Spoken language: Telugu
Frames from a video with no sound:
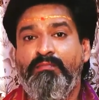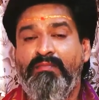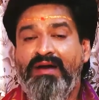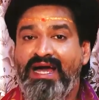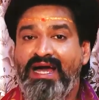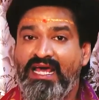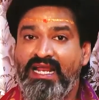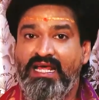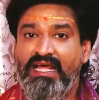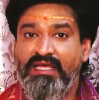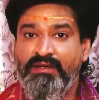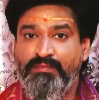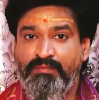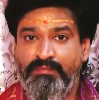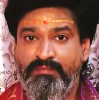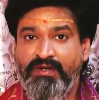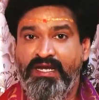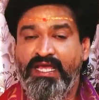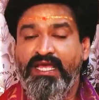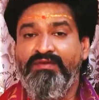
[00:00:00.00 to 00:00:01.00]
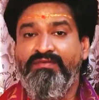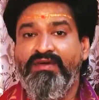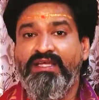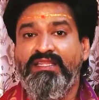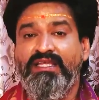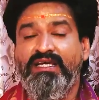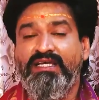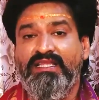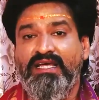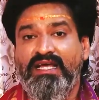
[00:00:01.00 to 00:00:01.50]
మాల నేను
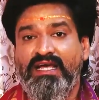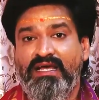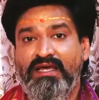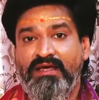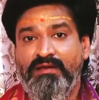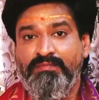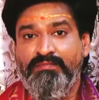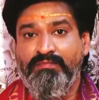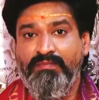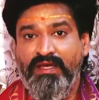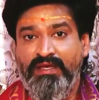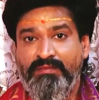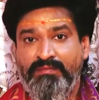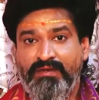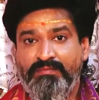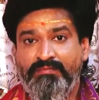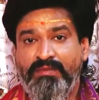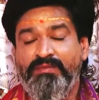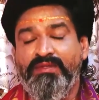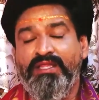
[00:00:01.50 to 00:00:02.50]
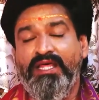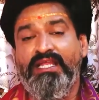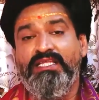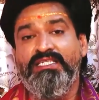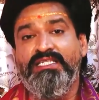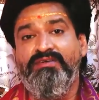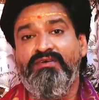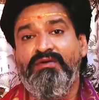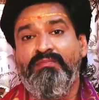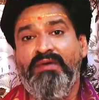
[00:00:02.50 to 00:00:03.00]
వ్యక్తిగతంగా మేము
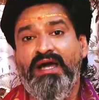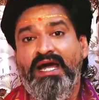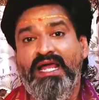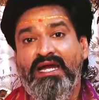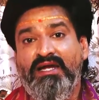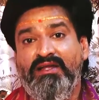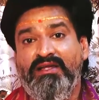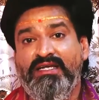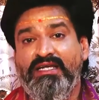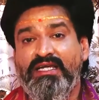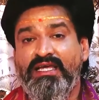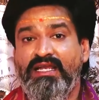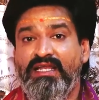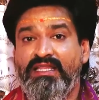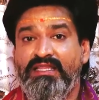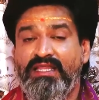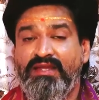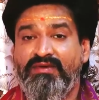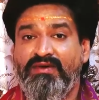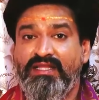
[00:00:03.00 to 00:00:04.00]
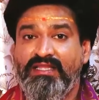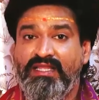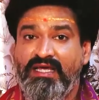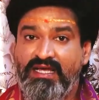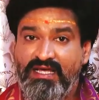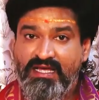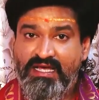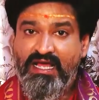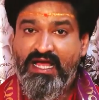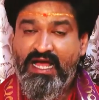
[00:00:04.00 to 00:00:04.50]
ధరించేటువంటి మాలలు ఇంటికి వెళ్ళిన తర్వాత
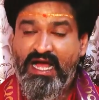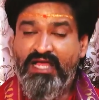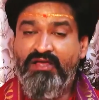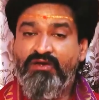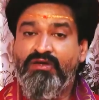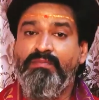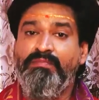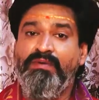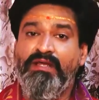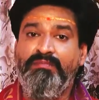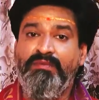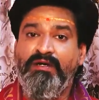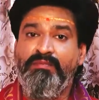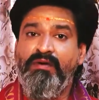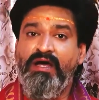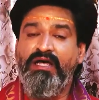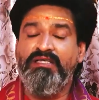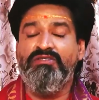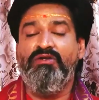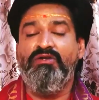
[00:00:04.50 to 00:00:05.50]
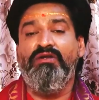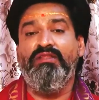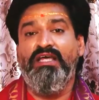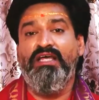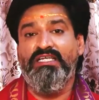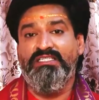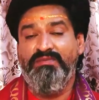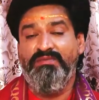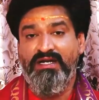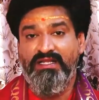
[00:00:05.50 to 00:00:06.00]
ఆ యొక్క పిరమిడ్ బాక్స్లోనే
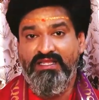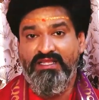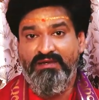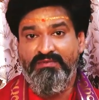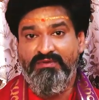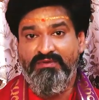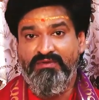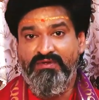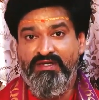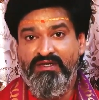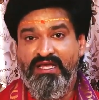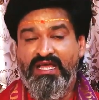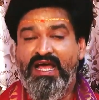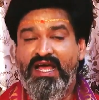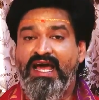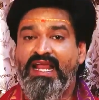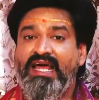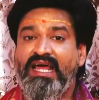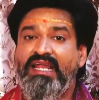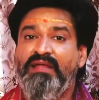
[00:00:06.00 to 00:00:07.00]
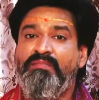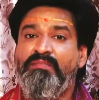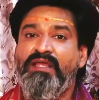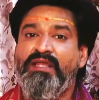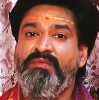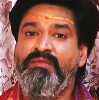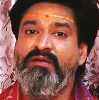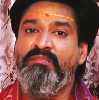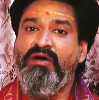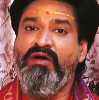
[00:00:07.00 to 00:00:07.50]
దాచిపెడతాము అలానే
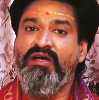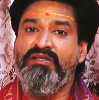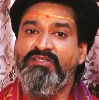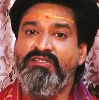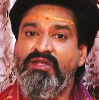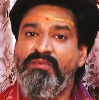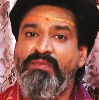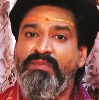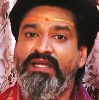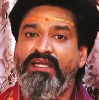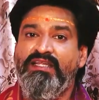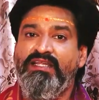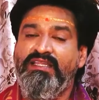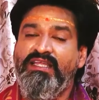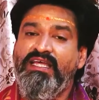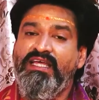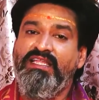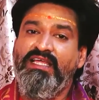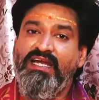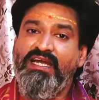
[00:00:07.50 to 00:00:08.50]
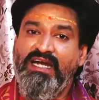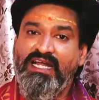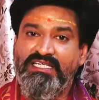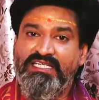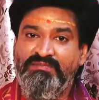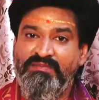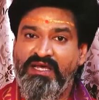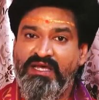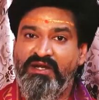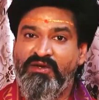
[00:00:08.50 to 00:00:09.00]
పిరమిడ్ బాక్స్లో పెట్టినది ఏదైనా
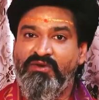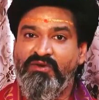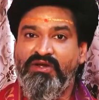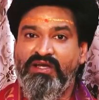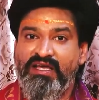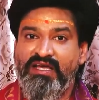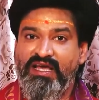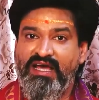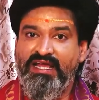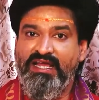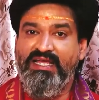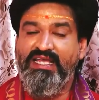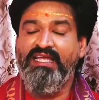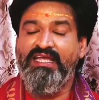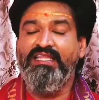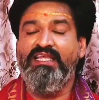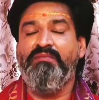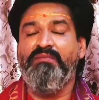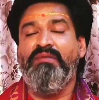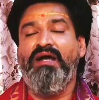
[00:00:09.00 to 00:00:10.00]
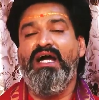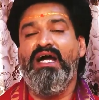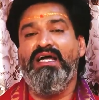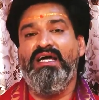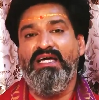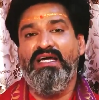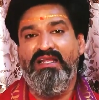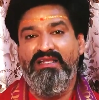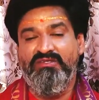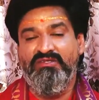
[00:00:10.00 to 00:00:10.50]
లక్ష్మీ అనుగ్రహం కానీ ఏదైనా
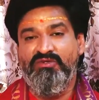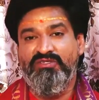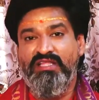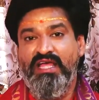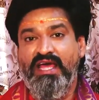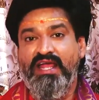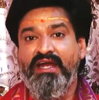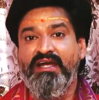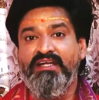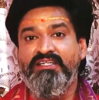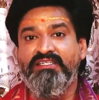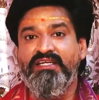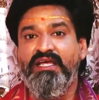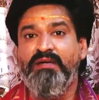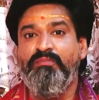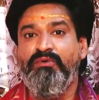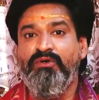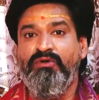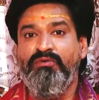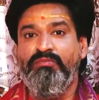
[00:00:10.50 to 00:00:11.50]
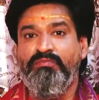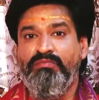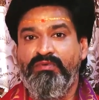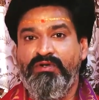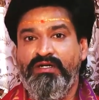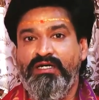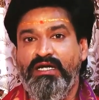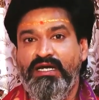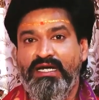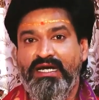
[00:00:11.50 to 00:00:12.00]
బాగా కలిసి వస్తుంది ఎనర్జీ ఎప్పుడు
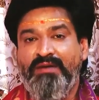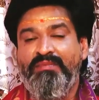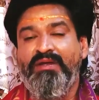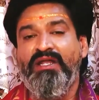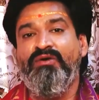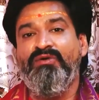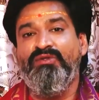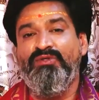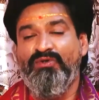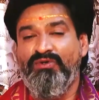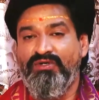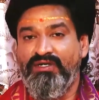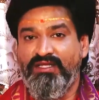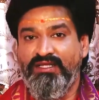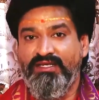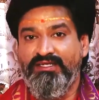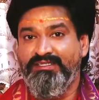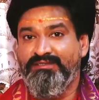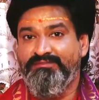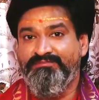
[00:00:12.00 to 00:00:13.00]
డబల్ అవుతూ ఉంటుంది